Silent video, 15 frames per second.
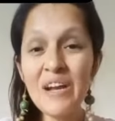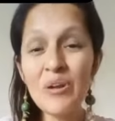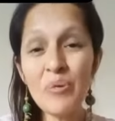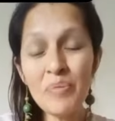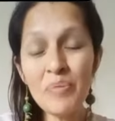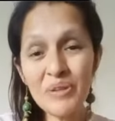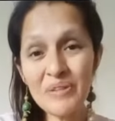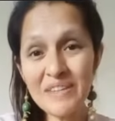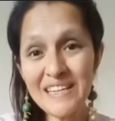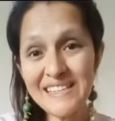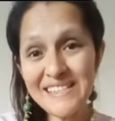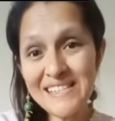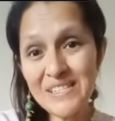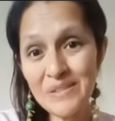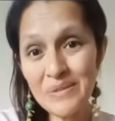Los
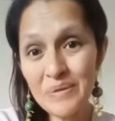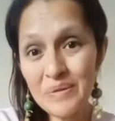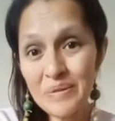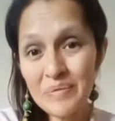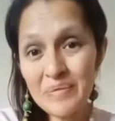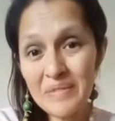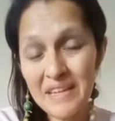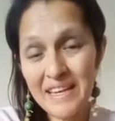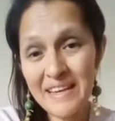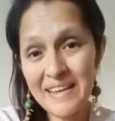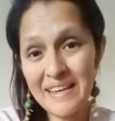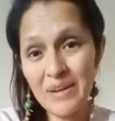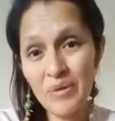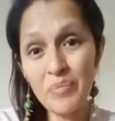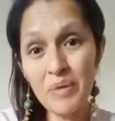mototaxis son
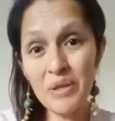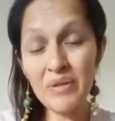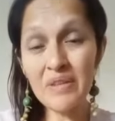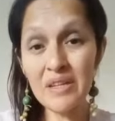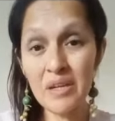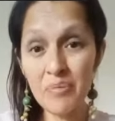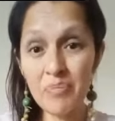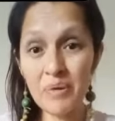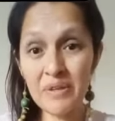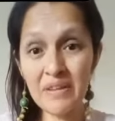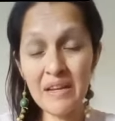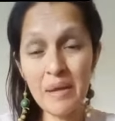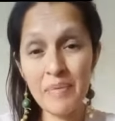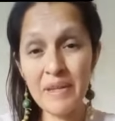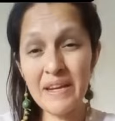eh, un medio de
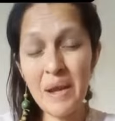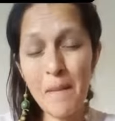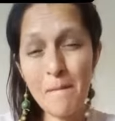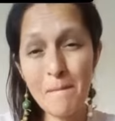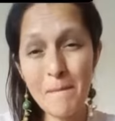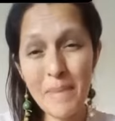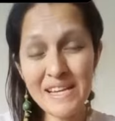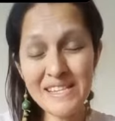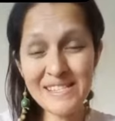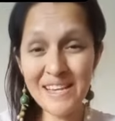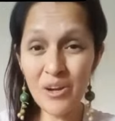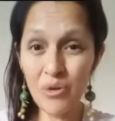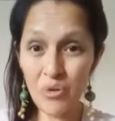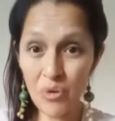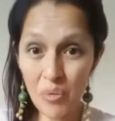transporte de la manera más
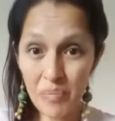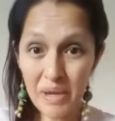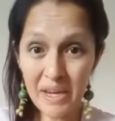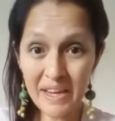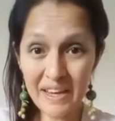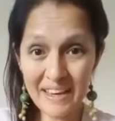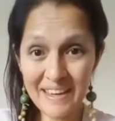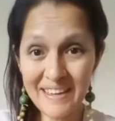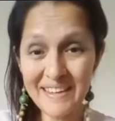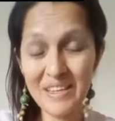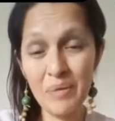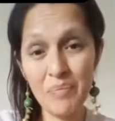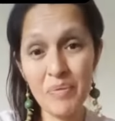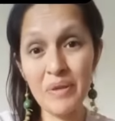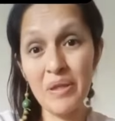económica
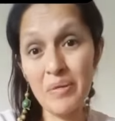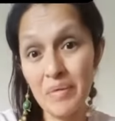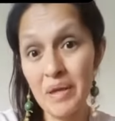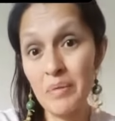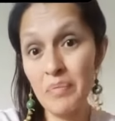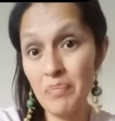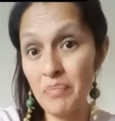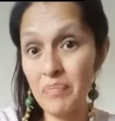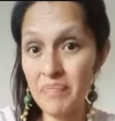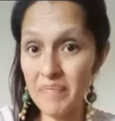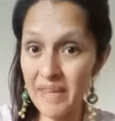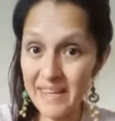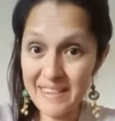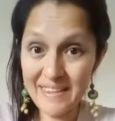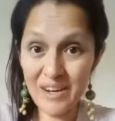que puede ver,
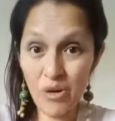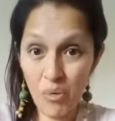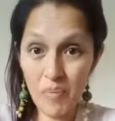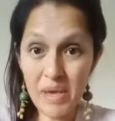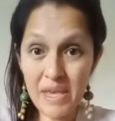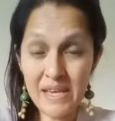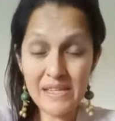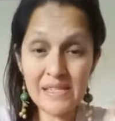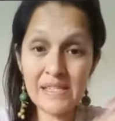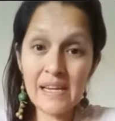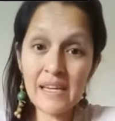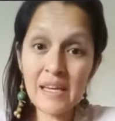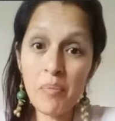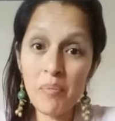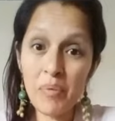entre comillas,
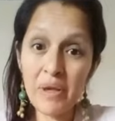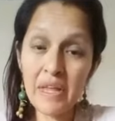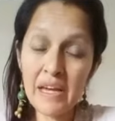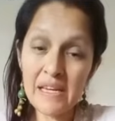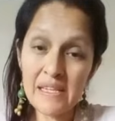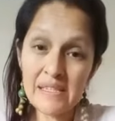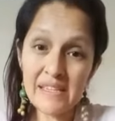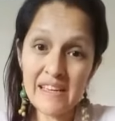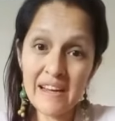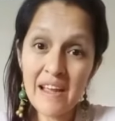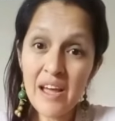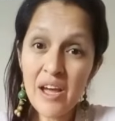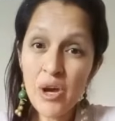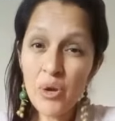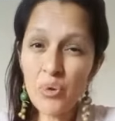ya que pueden hacer
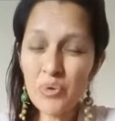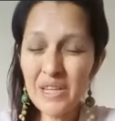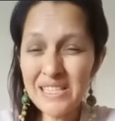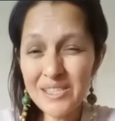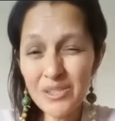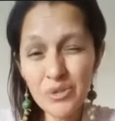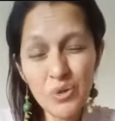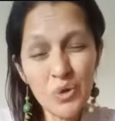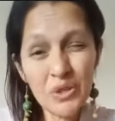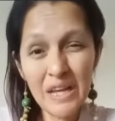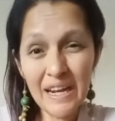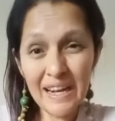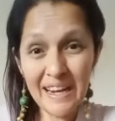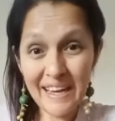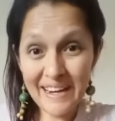rutas no
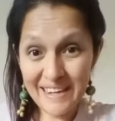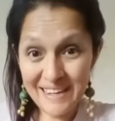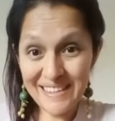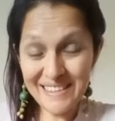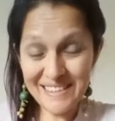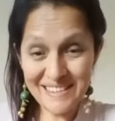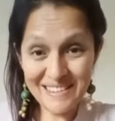tan largas,